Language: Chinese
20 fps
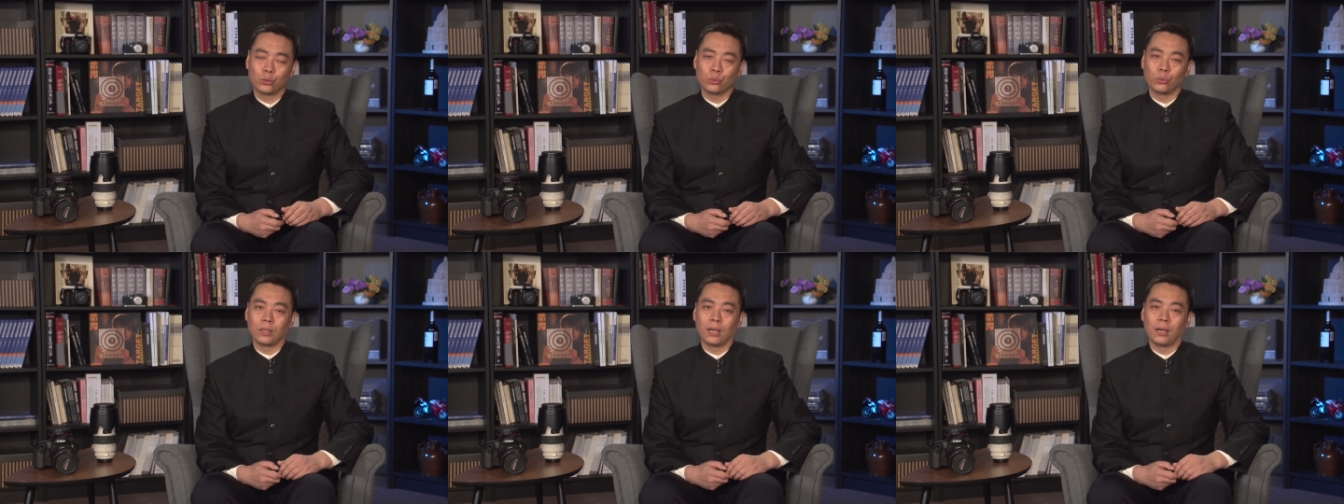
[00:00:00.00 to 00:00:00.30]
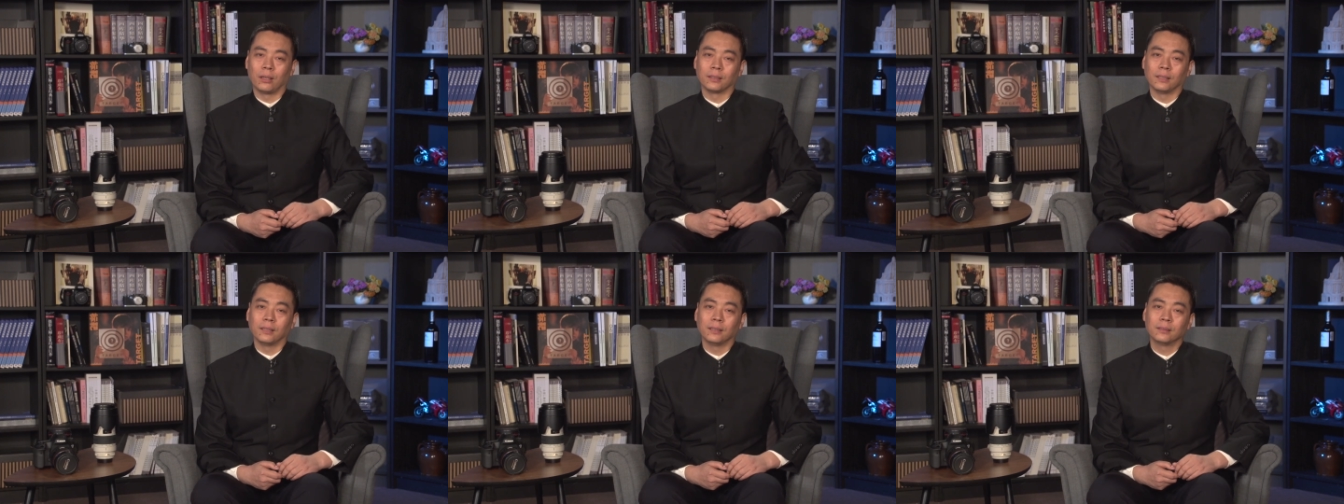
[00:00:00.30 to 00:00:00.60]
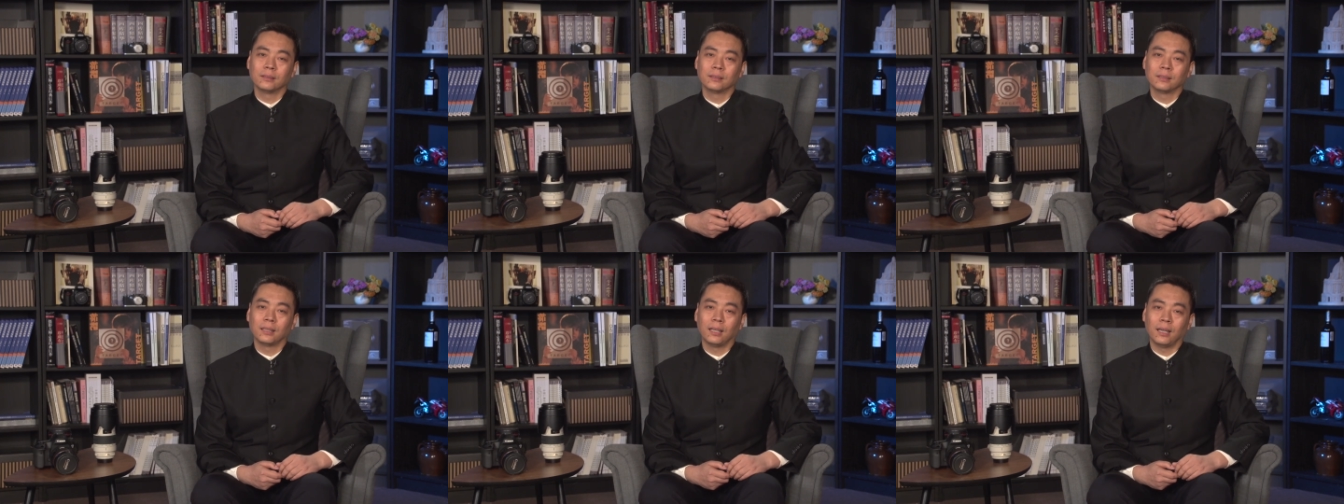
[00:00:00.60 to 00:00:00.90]
重要的
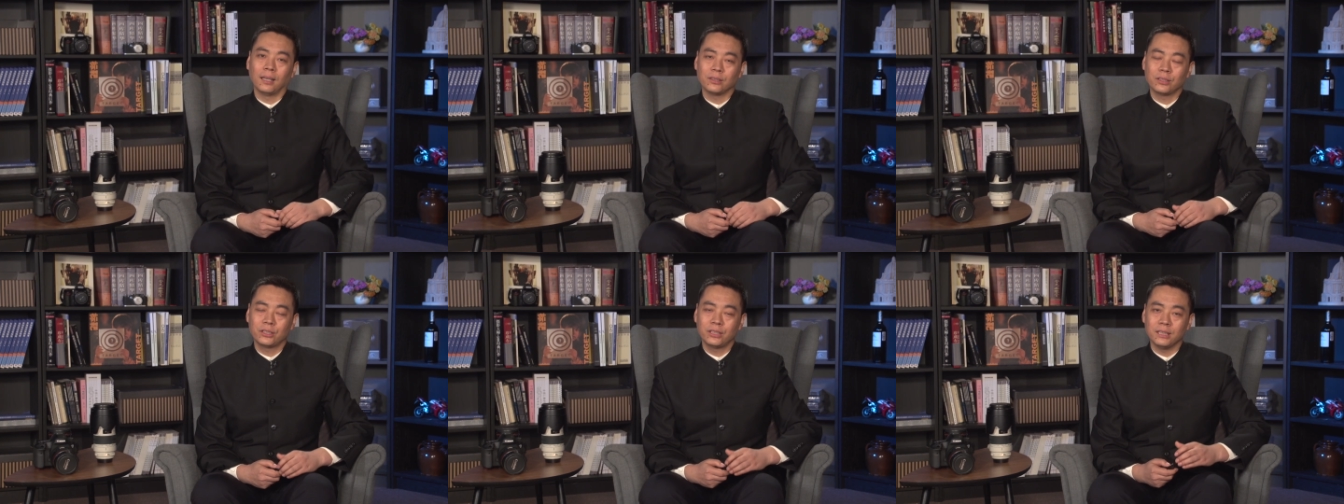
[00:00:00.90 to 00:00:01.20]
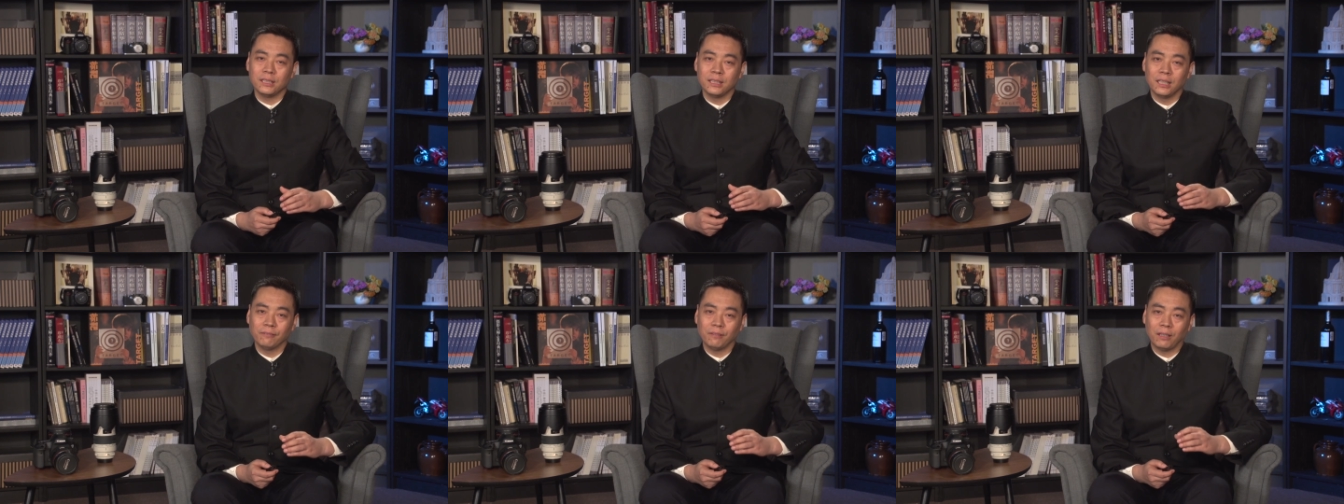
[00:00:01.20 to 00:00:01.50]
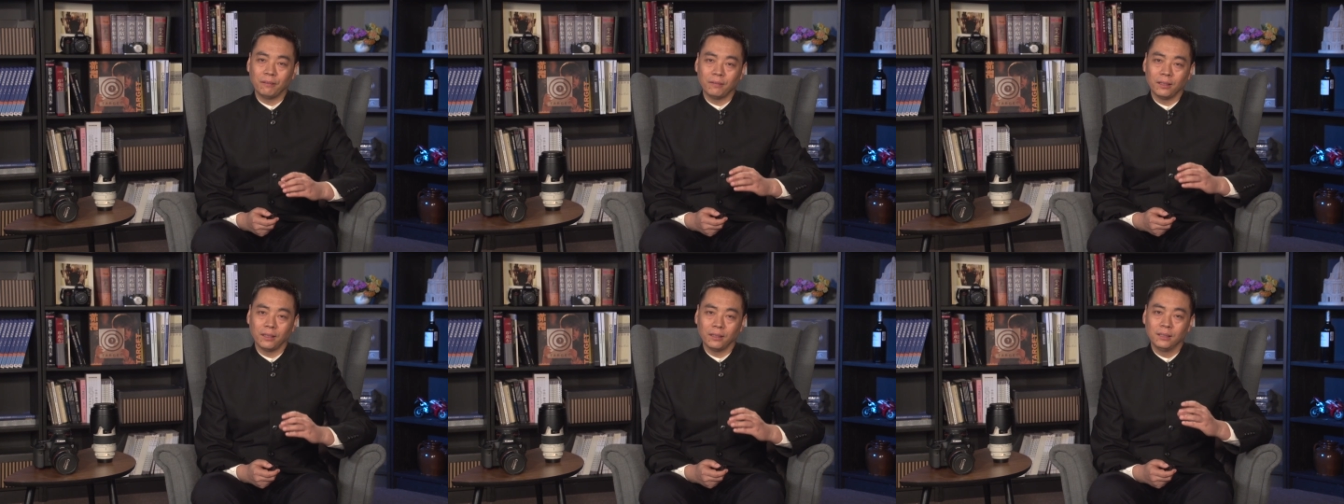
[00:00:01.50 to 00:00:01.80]
啊。细节
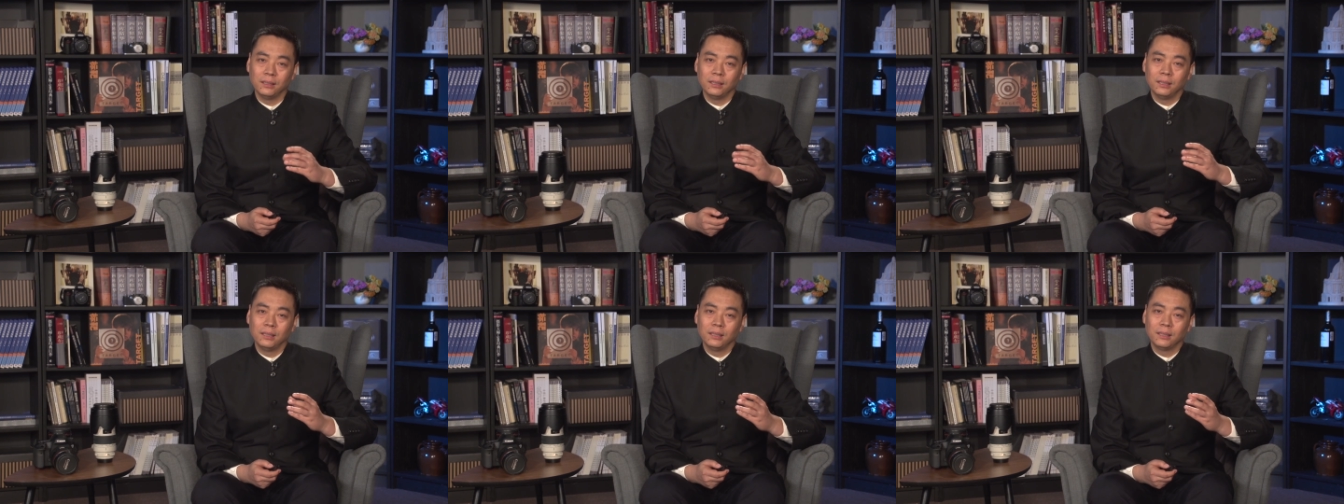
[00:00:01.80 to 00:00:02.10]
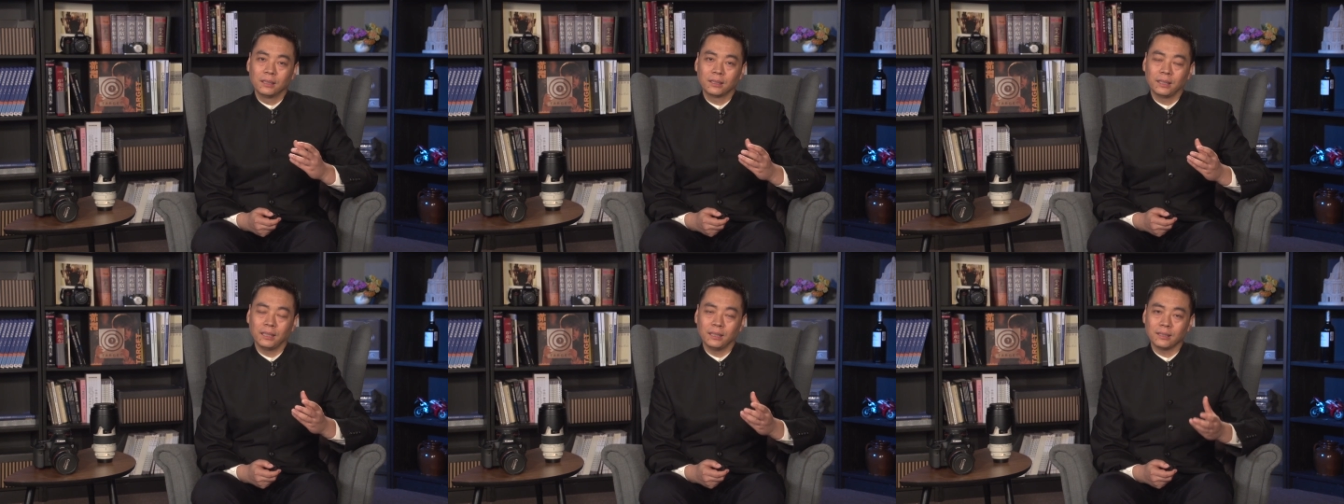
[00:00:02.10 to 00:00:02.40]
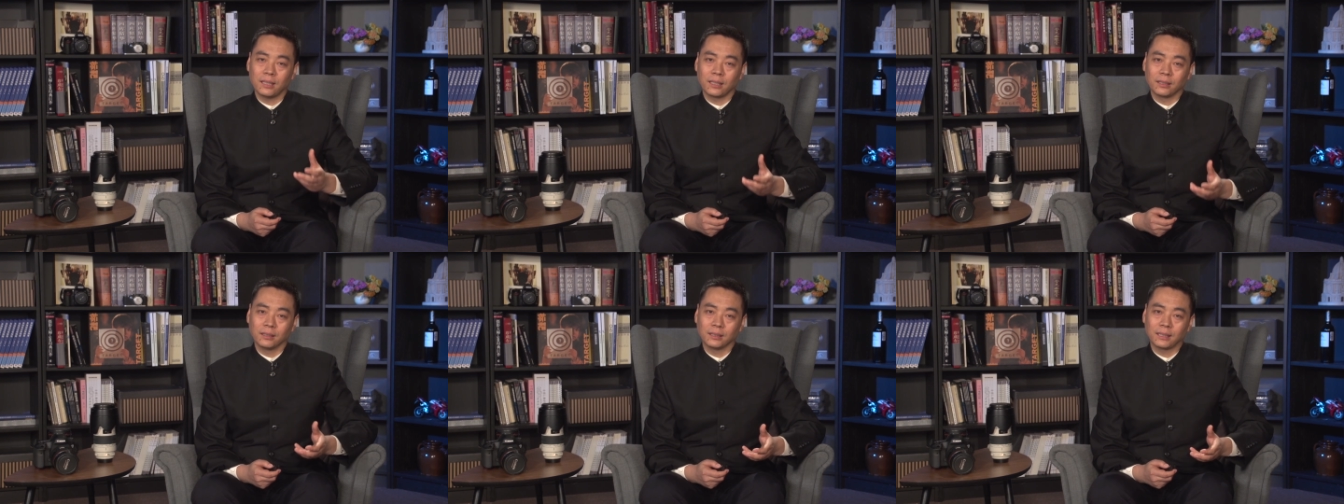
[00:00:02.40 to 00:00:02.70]
往往可以
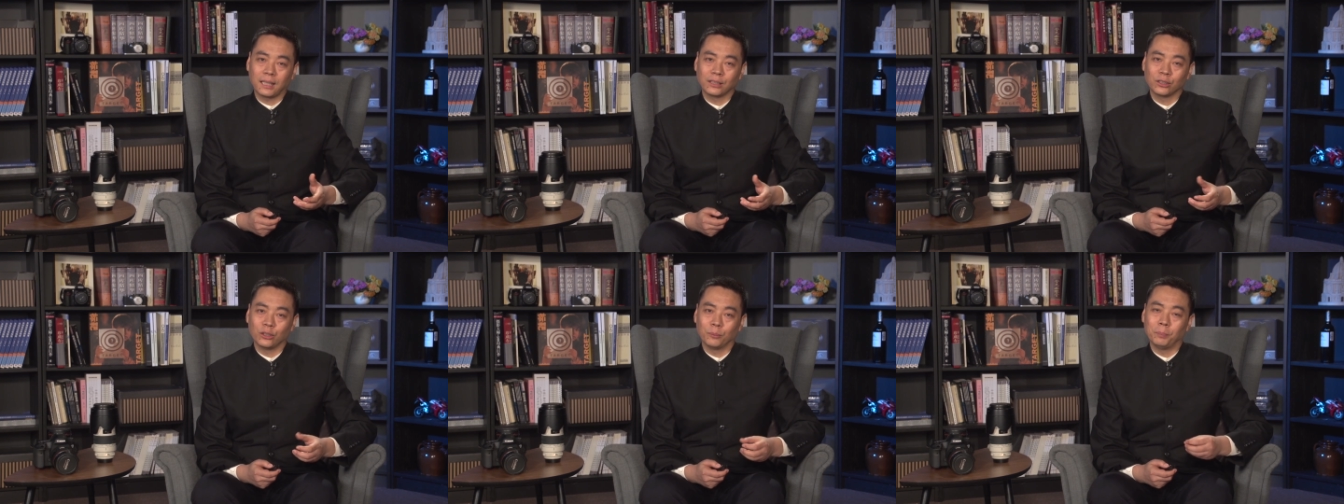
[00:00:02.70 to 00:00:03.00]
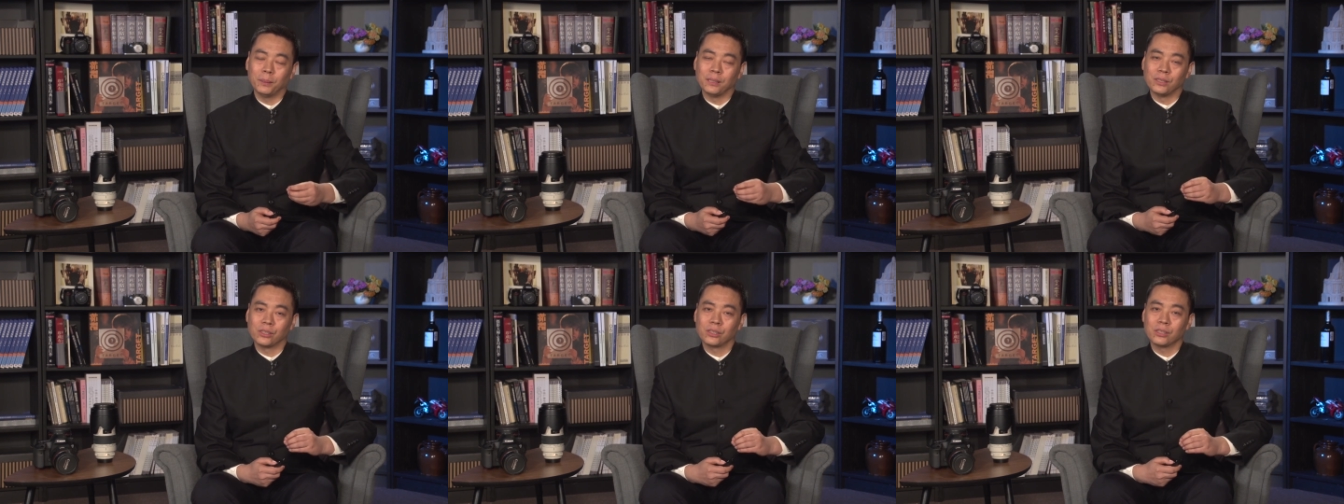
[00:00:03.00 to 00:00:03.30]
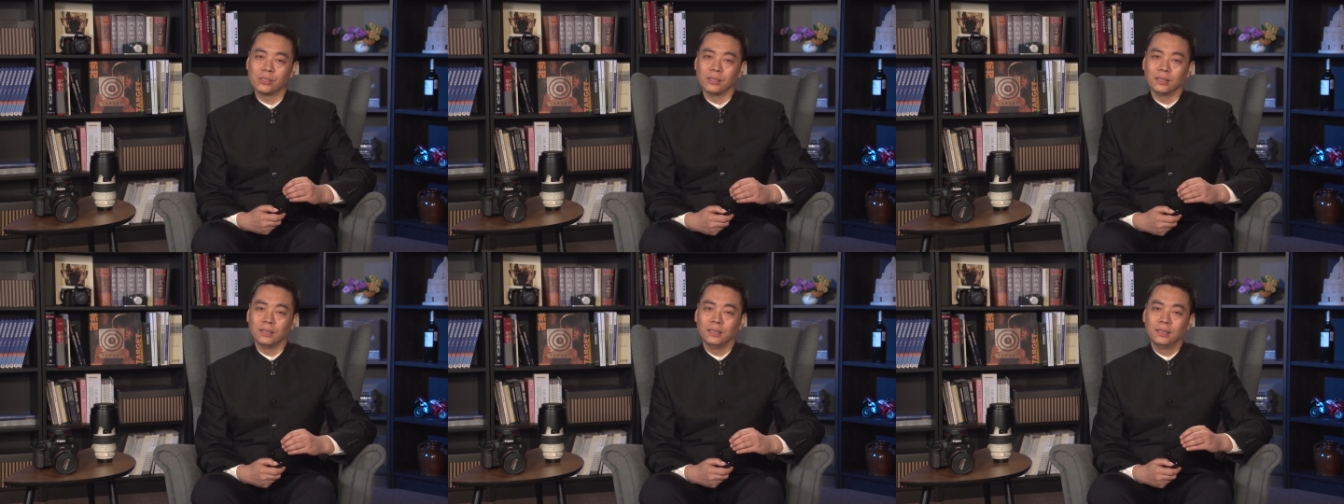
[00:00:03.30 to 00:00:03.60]
让人看到本
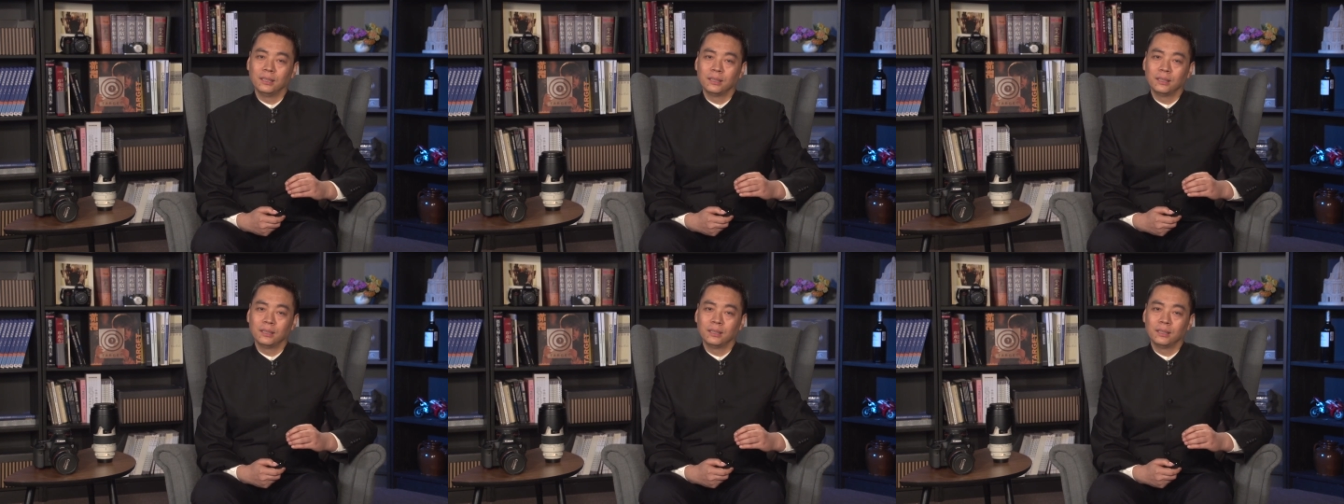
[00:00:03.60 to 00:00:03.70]
质，